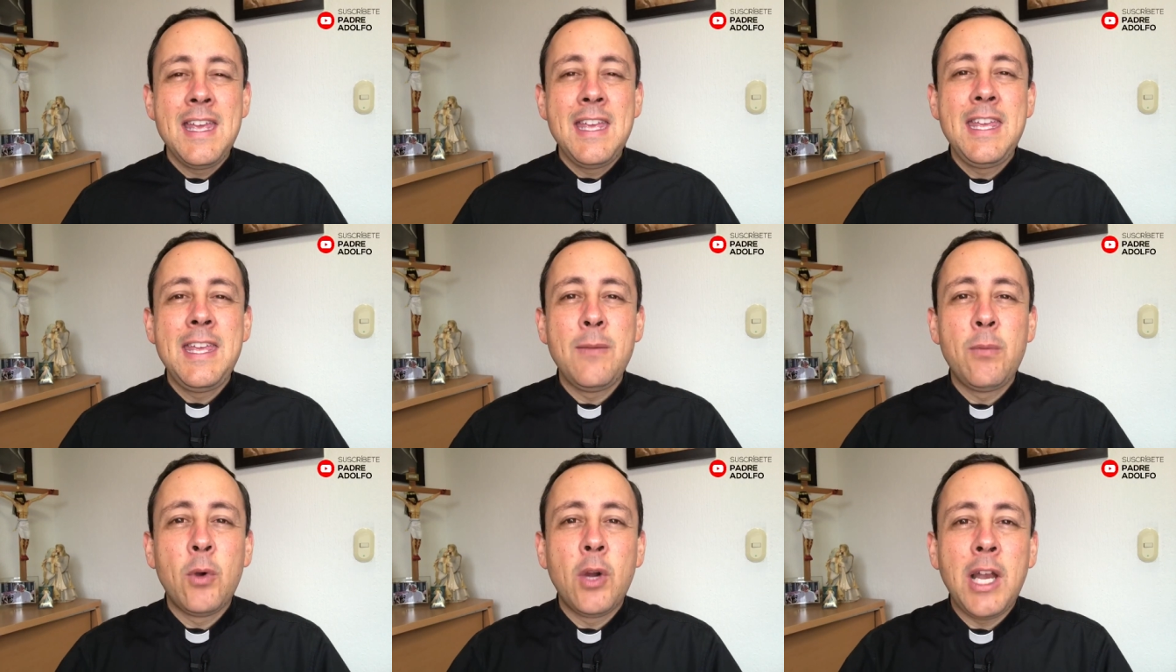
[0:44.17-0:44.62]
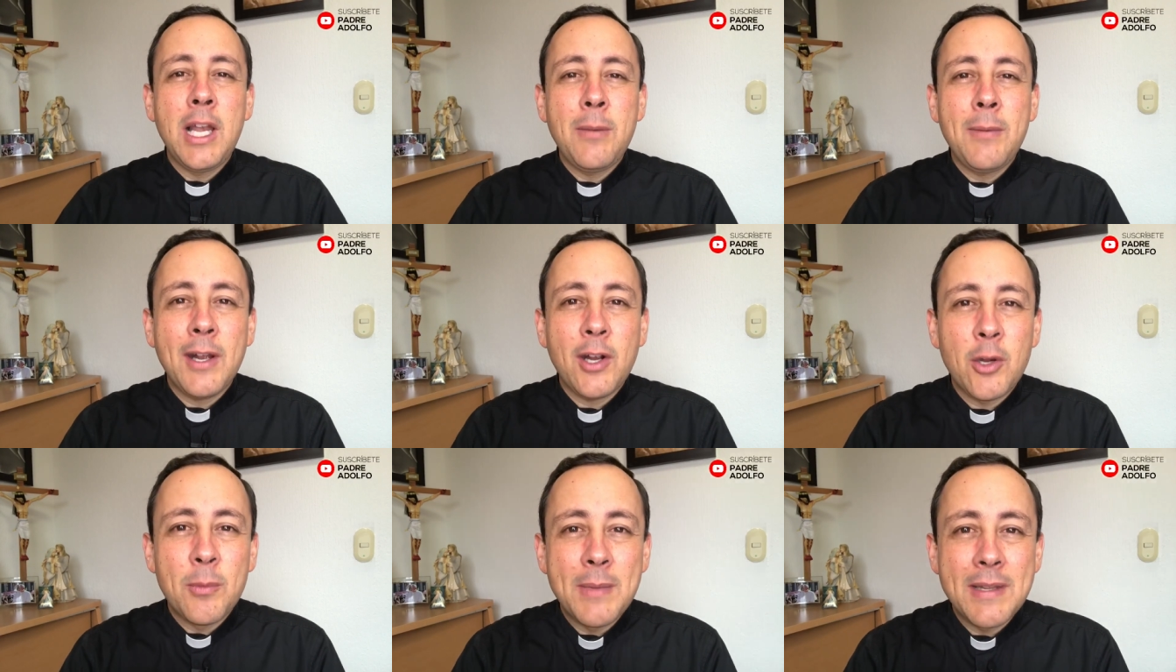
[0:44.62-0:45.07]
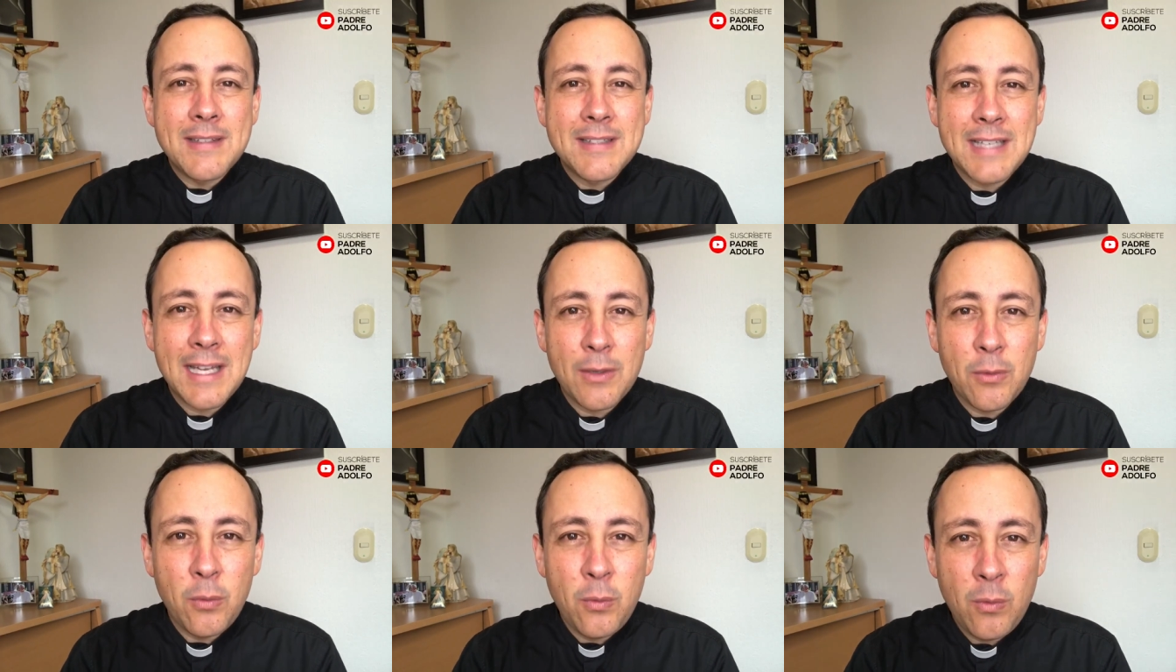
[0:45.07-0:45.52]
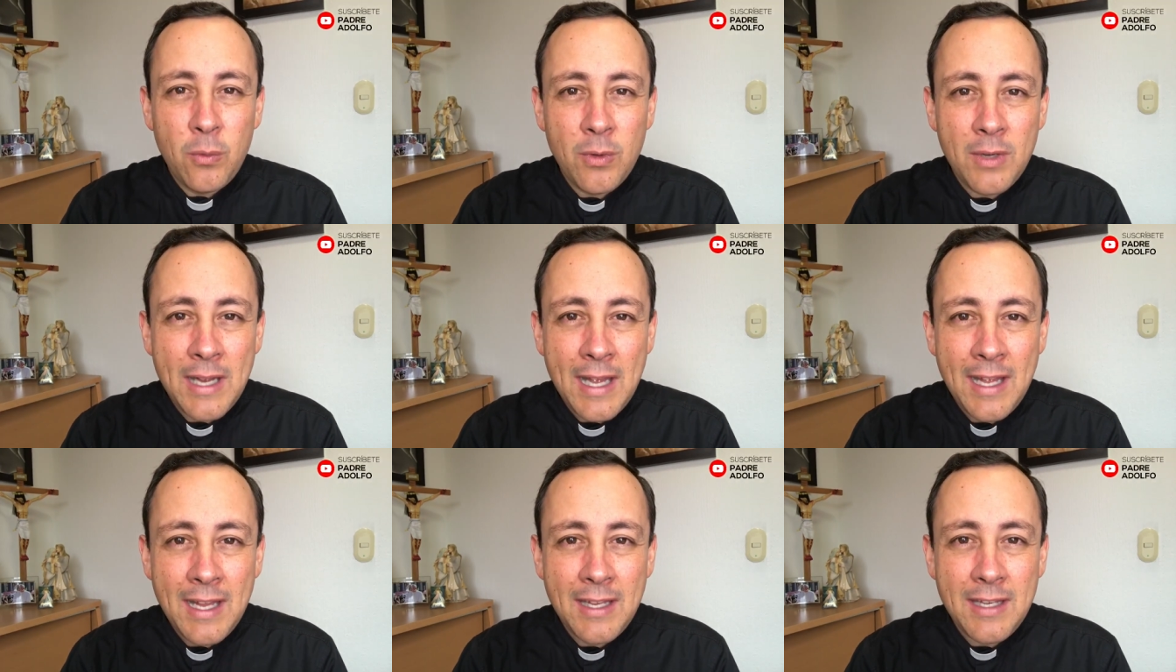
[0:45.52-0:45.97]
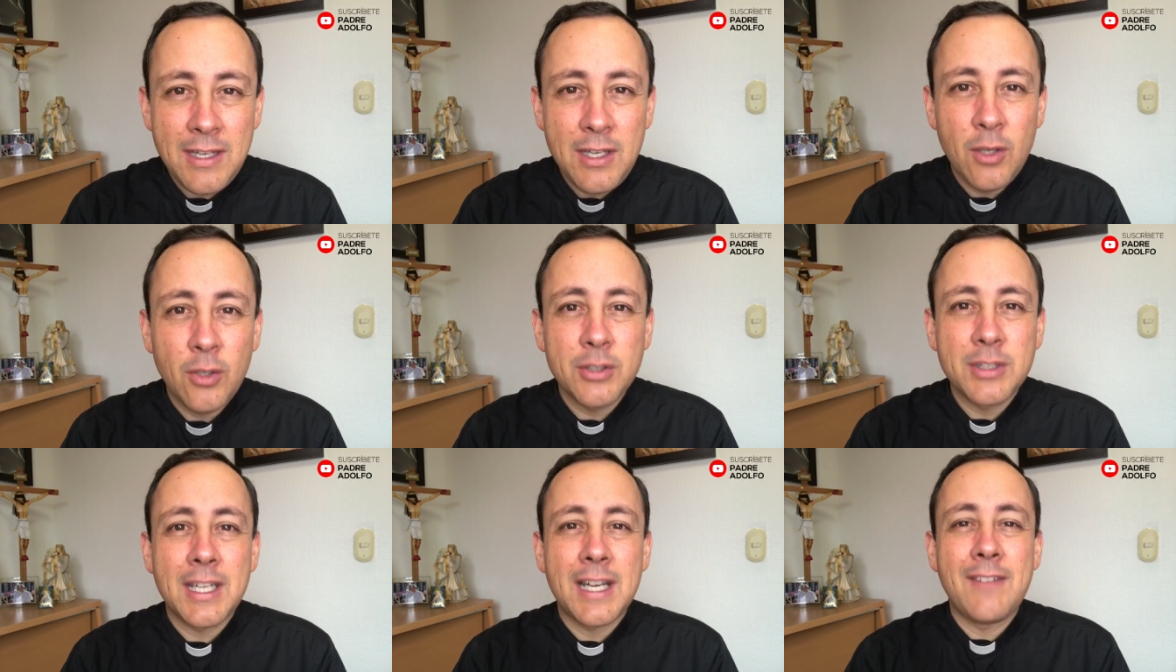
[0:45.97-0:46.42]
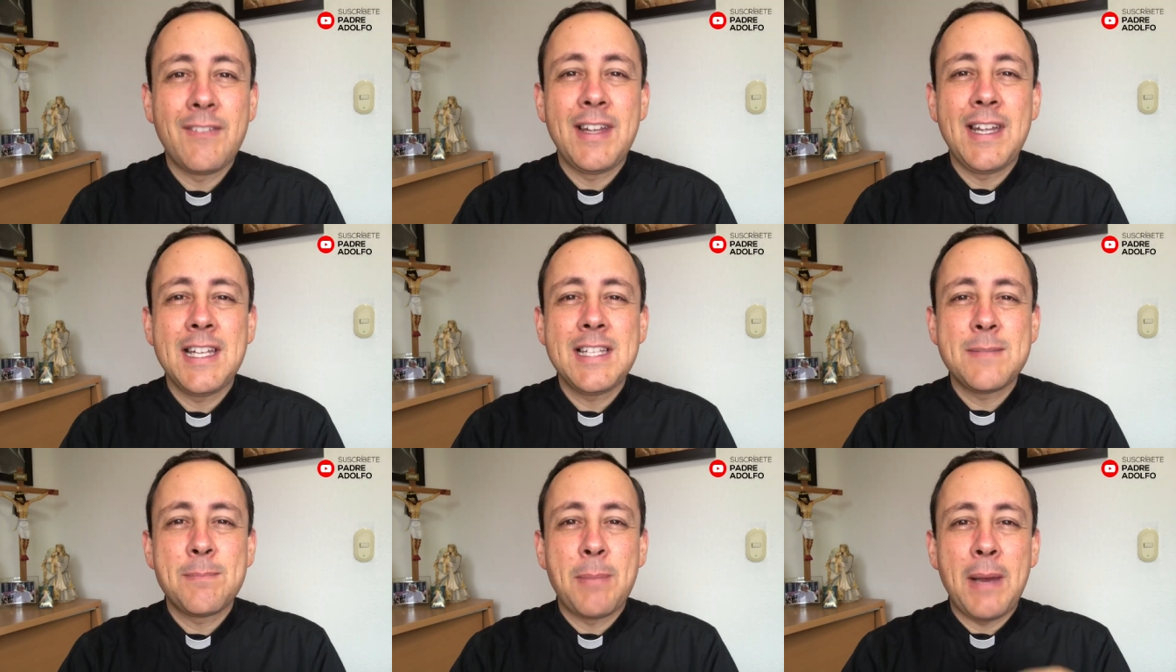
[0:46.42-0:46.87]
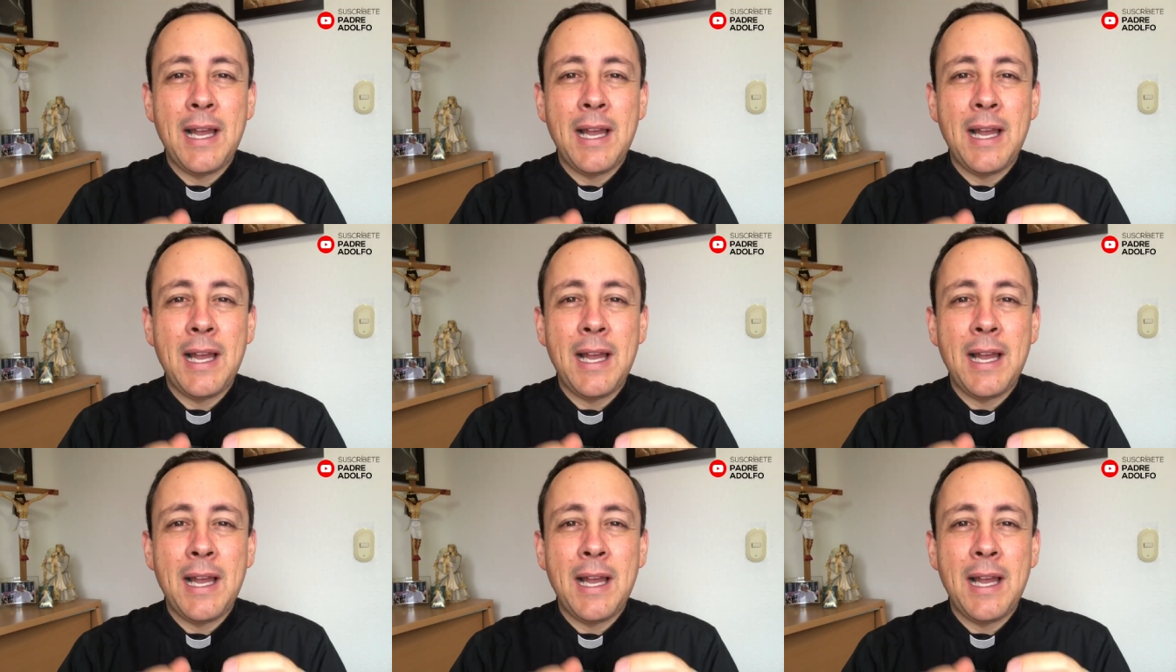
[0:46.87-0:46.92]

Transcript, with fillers: Y vuelve a comenzar una y otra vez,